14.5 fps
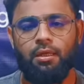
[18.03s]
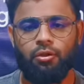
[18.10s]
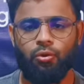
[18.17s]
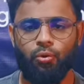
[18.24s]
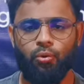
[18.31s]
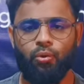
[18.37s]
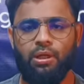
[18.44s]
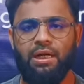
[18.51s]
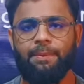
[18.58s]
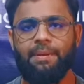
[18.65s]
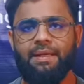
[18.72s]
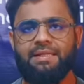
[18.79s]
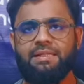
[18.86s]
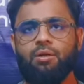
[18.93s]
तो अब
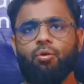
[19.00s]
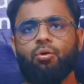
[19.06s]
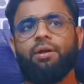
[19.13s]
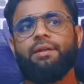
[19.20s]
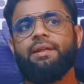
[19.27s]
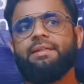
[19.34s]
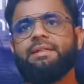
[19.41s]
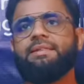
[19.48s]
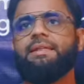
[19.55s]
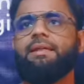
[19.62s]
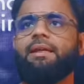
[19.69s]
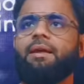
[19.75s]
ऐसा होगा कि जैसे कि